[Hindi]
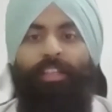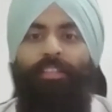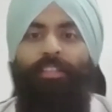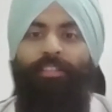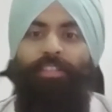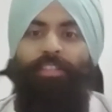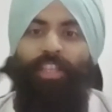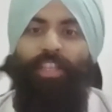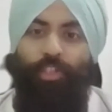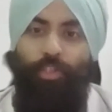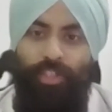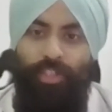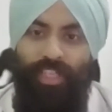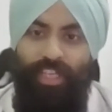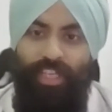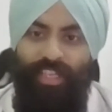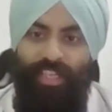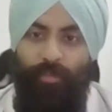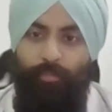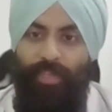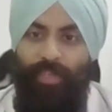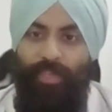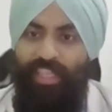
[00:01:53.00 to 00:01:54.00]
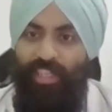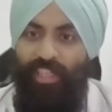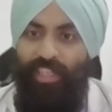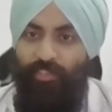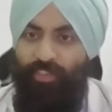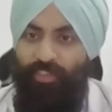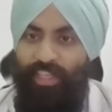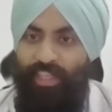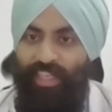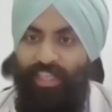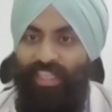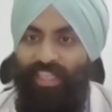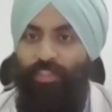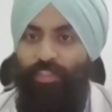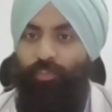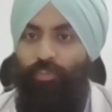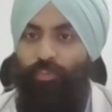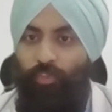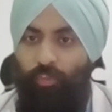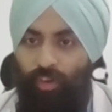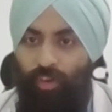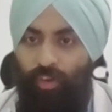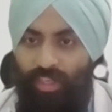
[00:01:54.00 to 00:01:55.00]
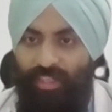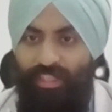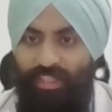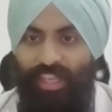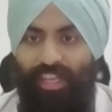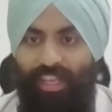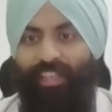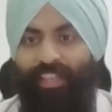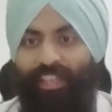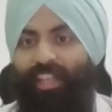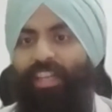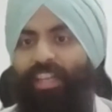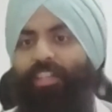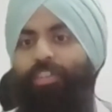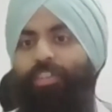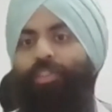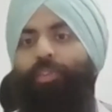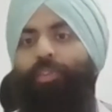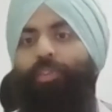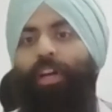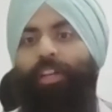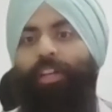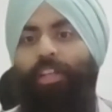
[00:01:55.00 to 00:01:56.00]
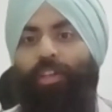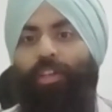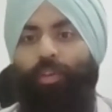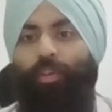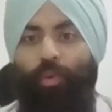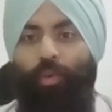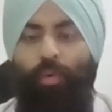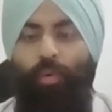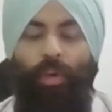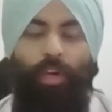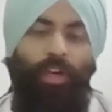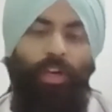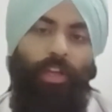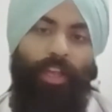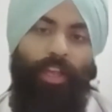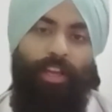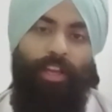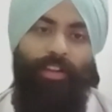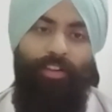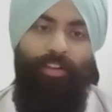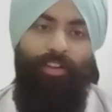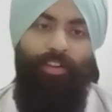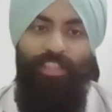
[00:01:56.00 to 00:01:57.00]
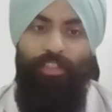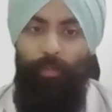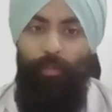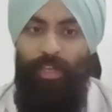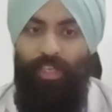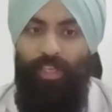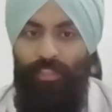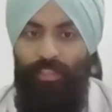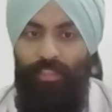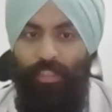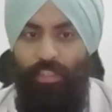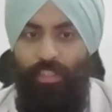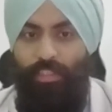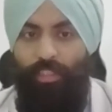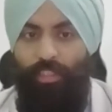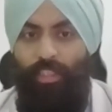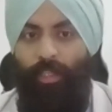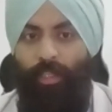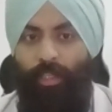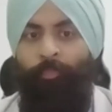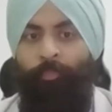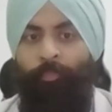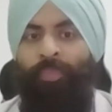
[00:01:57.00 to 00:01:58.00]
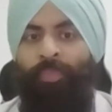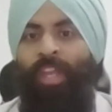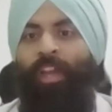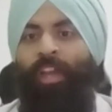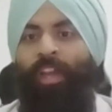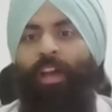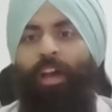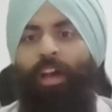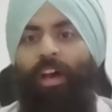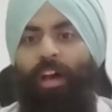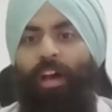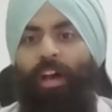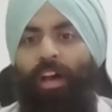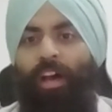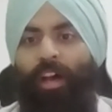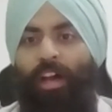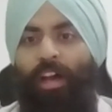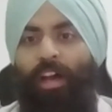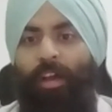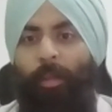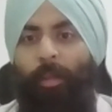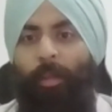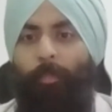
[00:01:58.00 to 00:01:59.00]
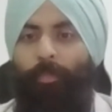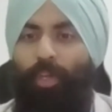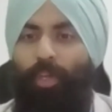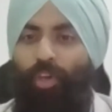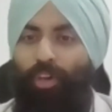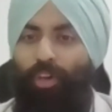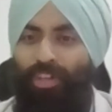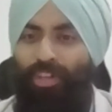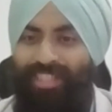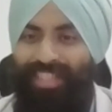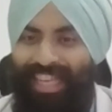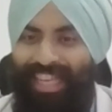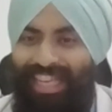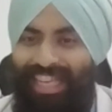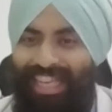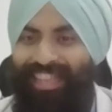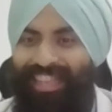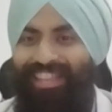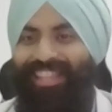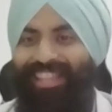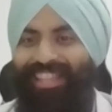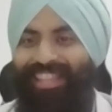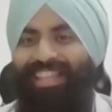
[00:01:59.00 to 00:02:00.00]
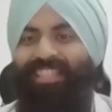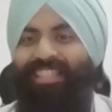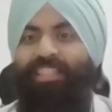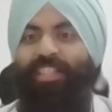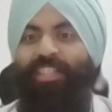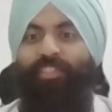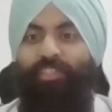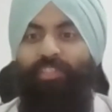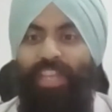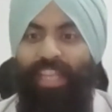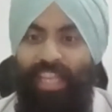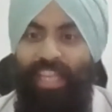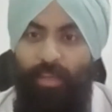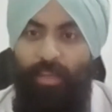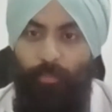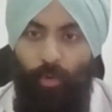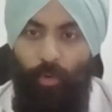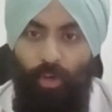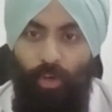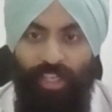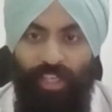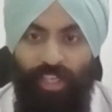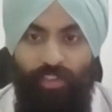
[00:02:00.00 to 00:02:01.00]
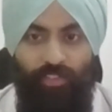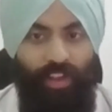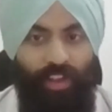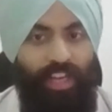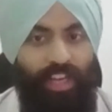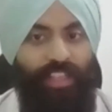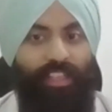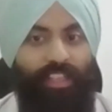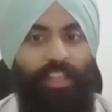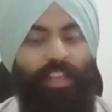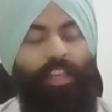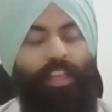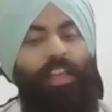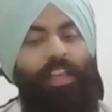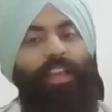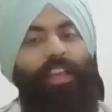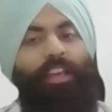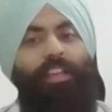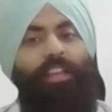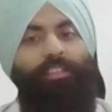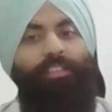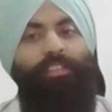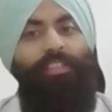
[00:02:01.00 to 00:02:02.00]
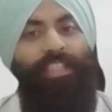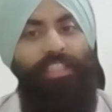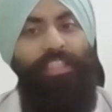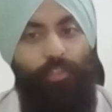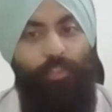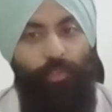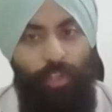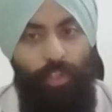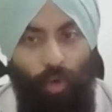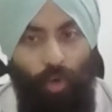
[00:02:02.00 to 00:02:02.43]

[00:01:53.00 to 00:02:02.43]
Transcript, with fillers: they should get a medical fitness first and then should undergo a hair transplant surgery. Uh, because health is a very important factor since we